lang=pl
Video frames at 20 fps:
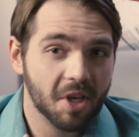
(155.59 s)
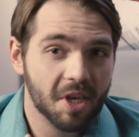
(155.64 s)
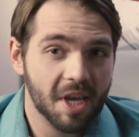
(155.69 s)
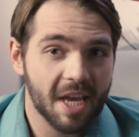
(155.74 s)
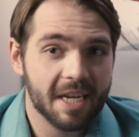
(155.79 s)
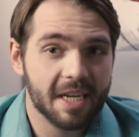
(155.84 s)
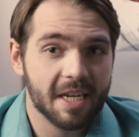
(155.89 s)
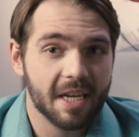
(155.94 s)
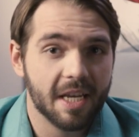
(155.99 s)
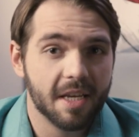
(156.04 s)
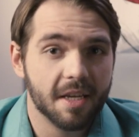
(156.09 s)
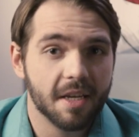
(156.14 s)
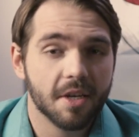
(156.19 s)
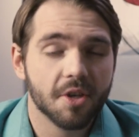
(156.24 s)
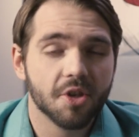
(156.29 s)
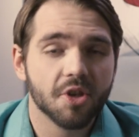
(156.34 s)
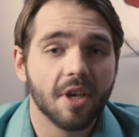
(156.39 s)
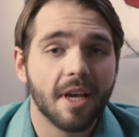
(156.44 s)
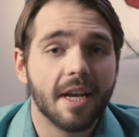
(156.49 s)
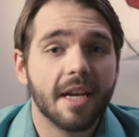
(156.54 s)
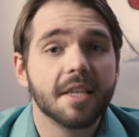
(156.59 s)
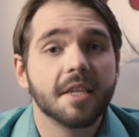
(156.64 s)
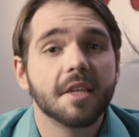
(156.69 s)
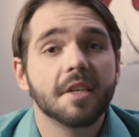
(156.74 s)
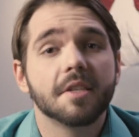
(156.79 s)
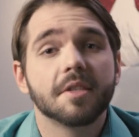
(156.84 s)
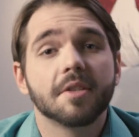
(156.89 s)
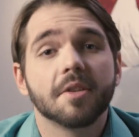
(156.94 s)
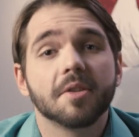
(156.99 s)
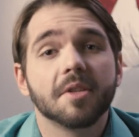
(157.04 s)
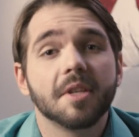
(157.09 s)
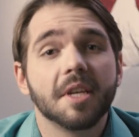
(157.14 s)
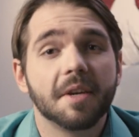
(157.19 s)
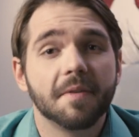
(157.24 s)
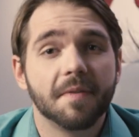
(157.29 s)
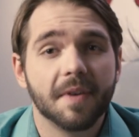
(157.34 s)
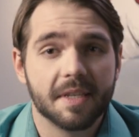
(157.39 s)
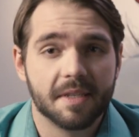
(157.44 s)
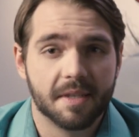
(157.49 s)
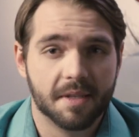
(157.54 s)
jednej, szalenie istotnej
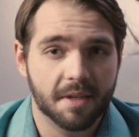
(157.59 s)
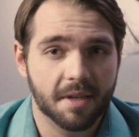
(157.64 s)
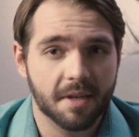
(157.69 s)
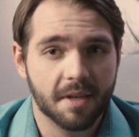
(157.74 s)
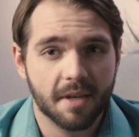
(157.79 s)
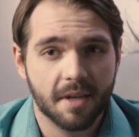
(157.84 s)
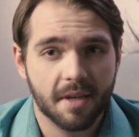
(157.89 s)
kwestii.